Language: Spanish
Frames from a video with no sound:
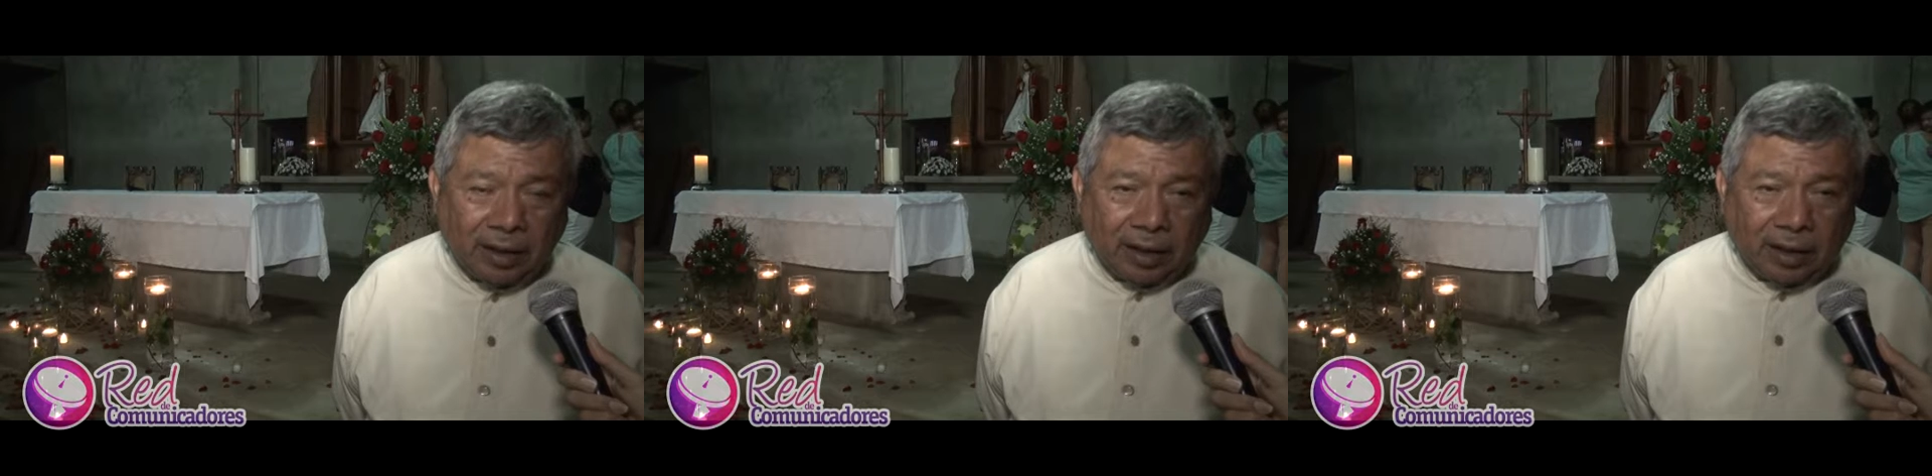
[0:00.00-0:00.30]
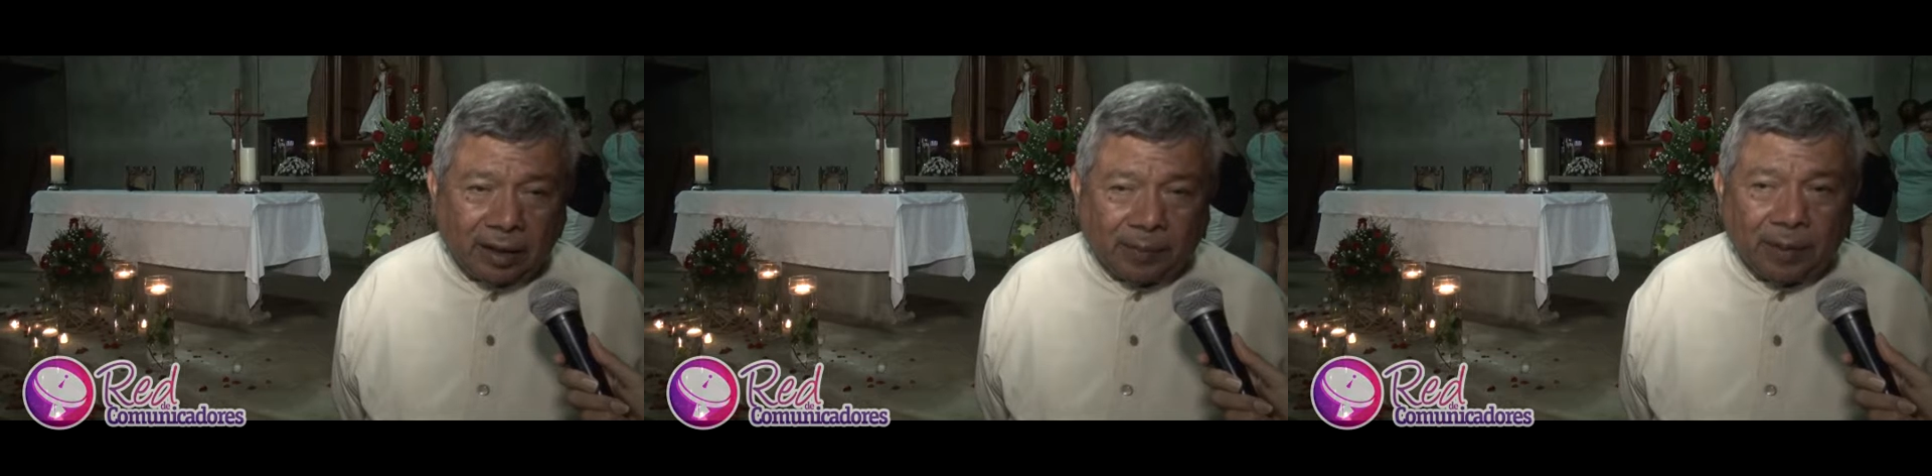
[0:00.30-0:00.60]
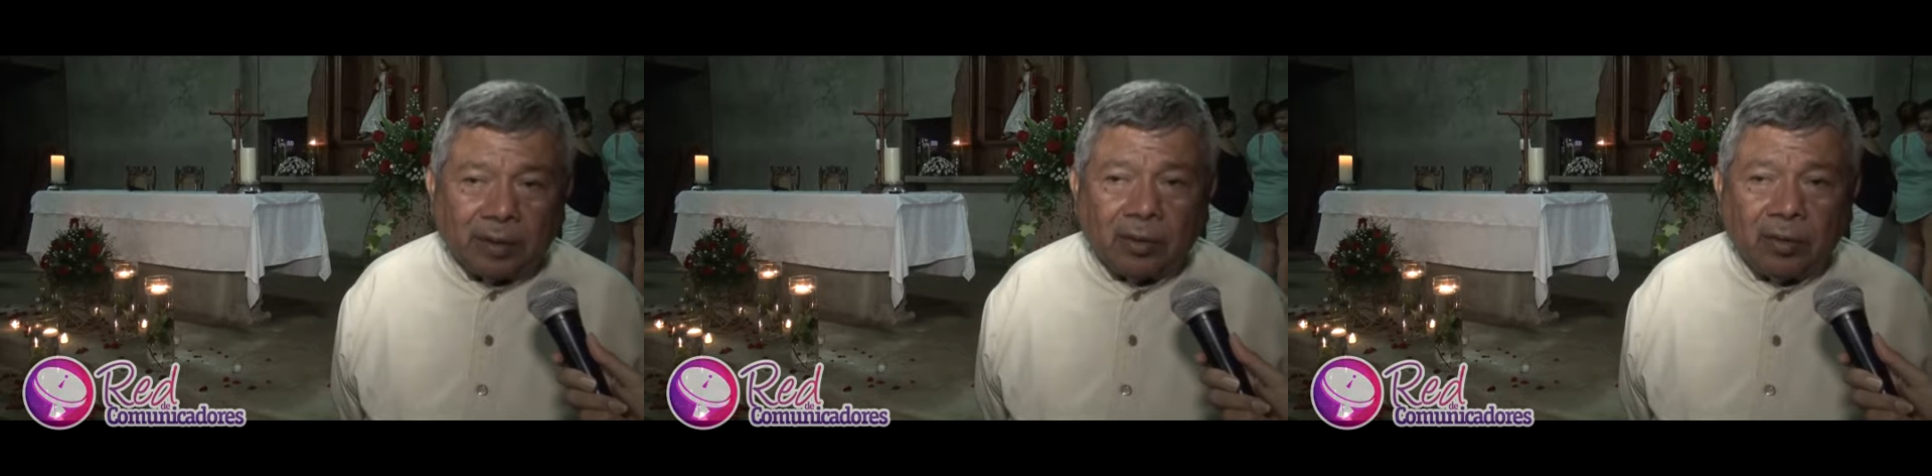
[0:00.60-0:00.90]
en el
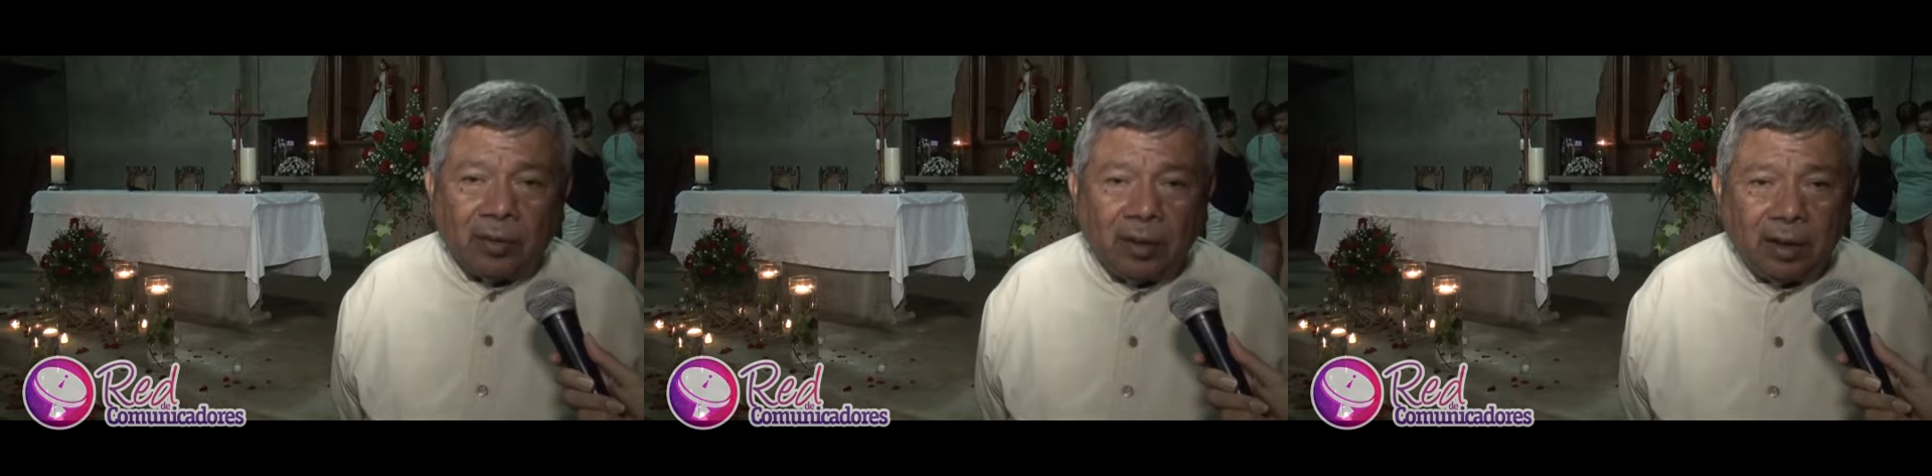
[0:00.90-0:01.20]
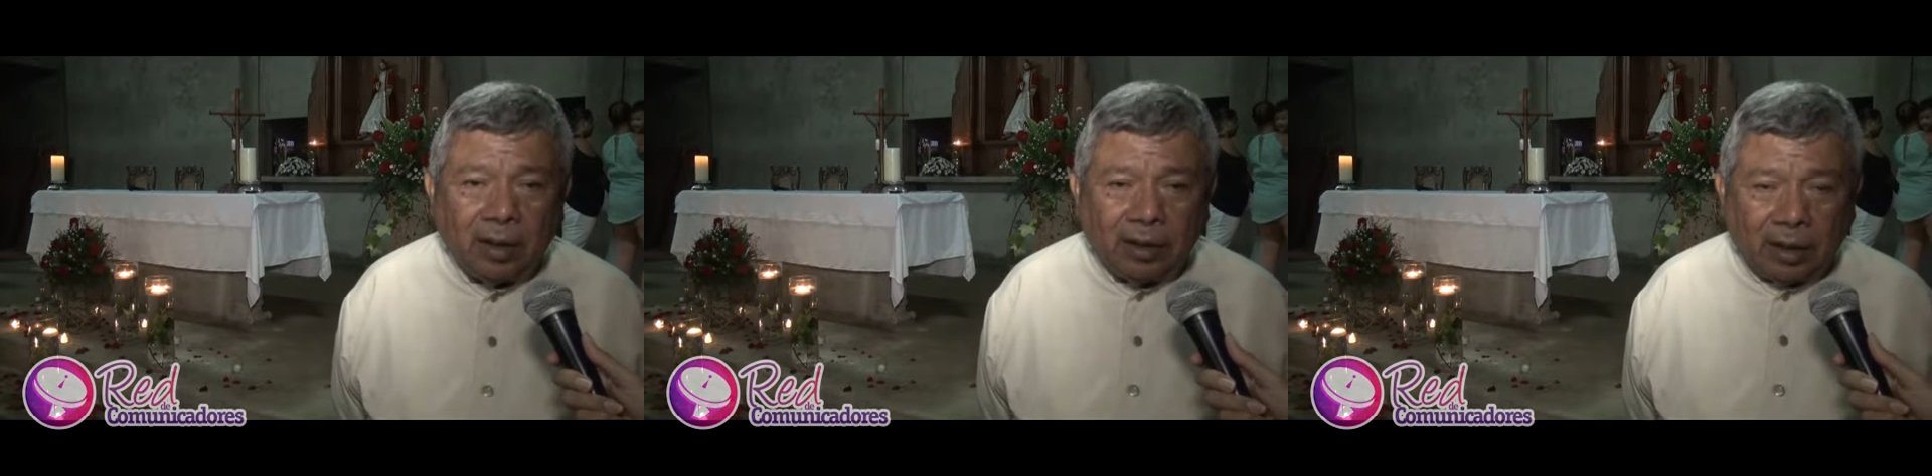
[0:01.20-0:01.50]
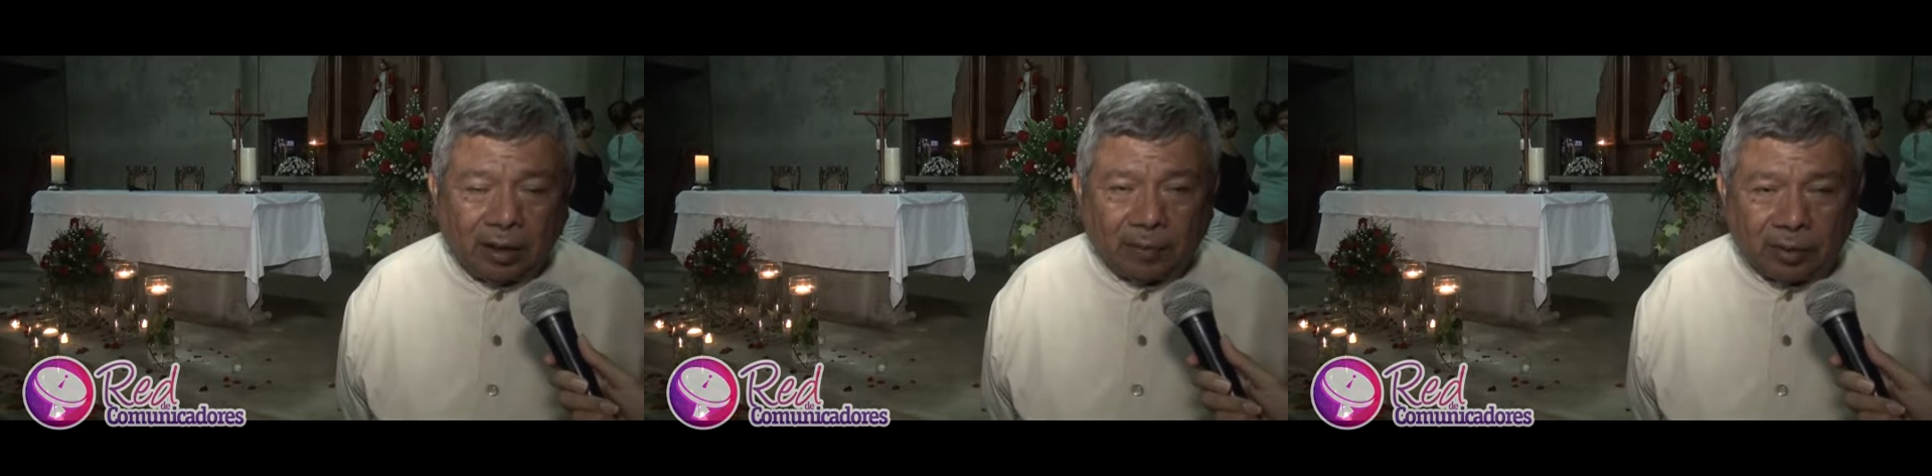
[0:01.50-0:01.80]
aspecto
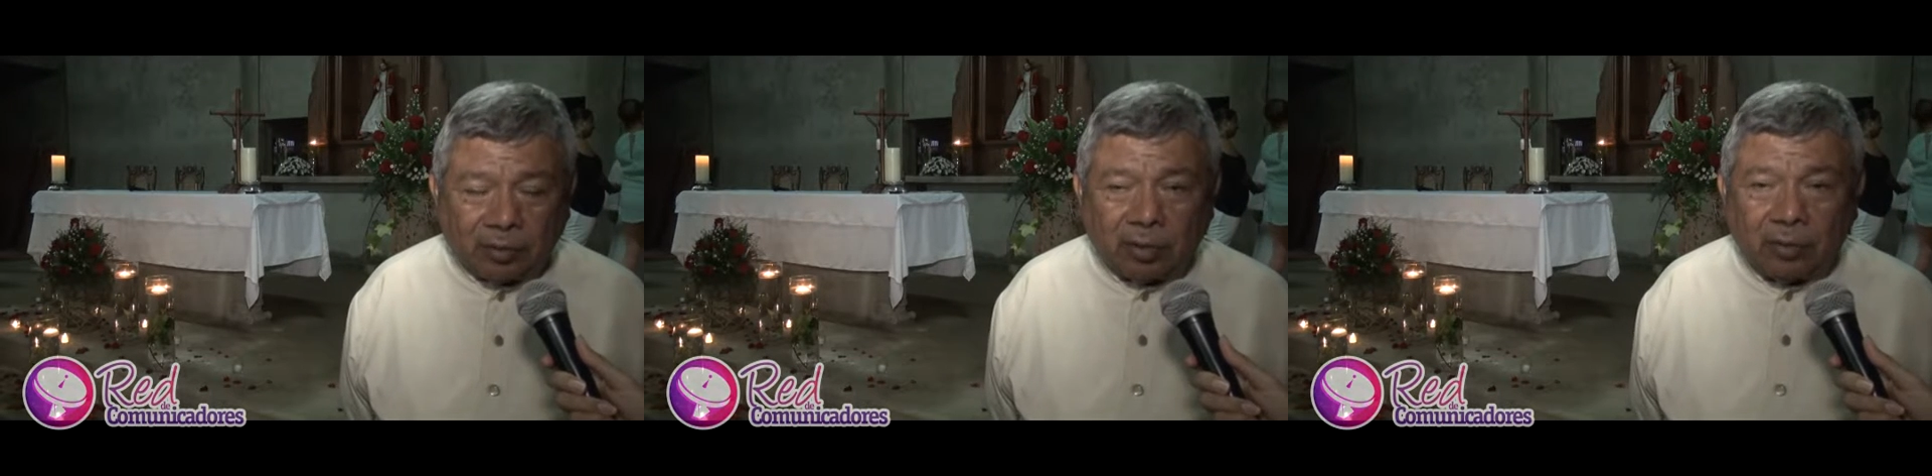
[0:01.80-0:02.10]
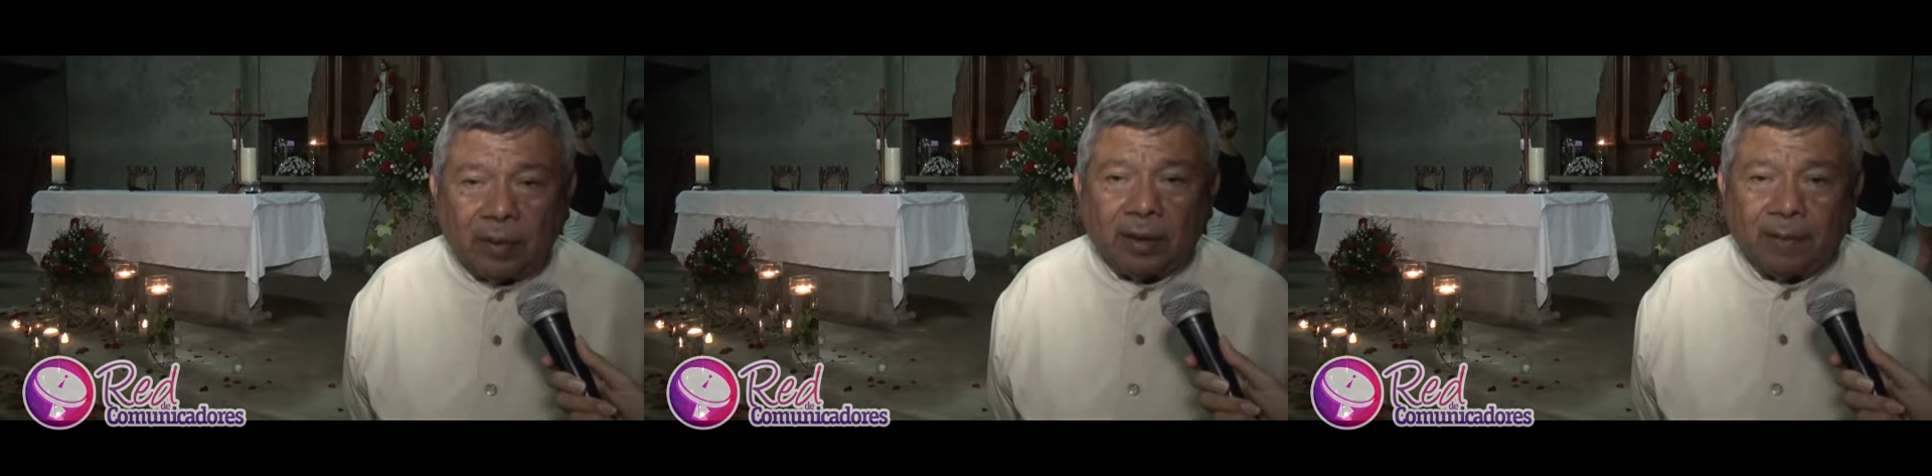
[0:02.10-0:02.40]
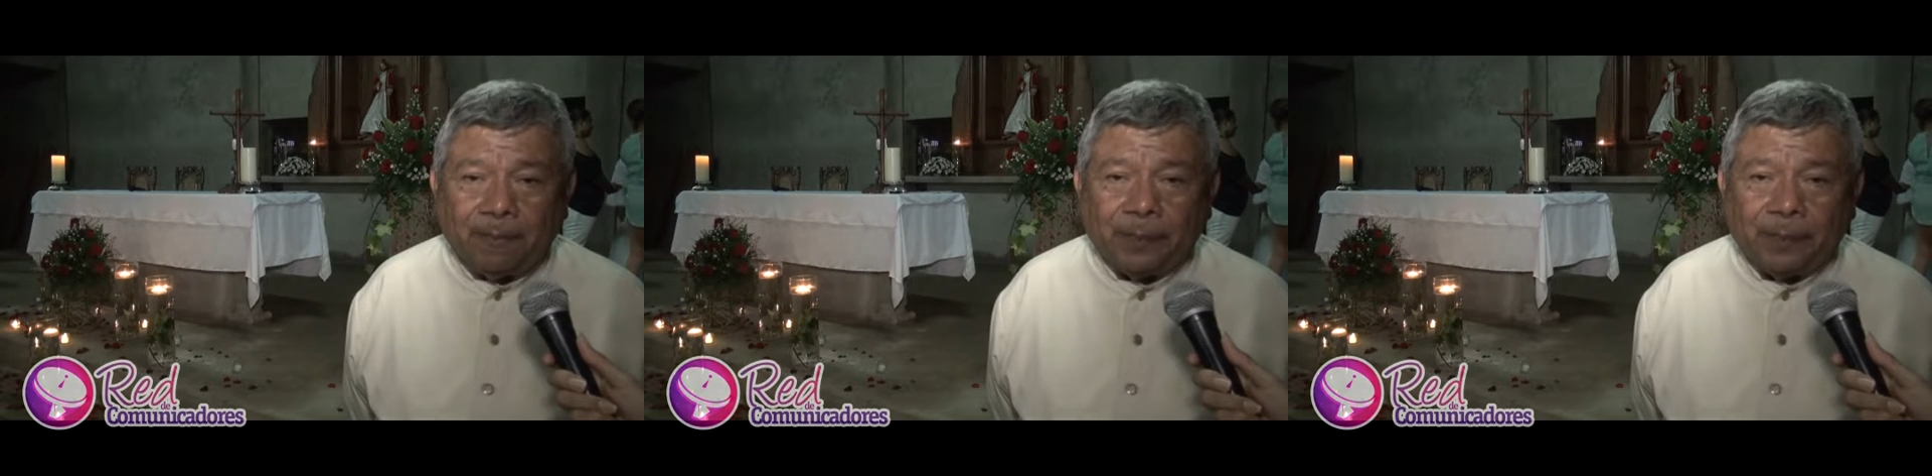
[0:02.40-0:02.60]
de la persona humana.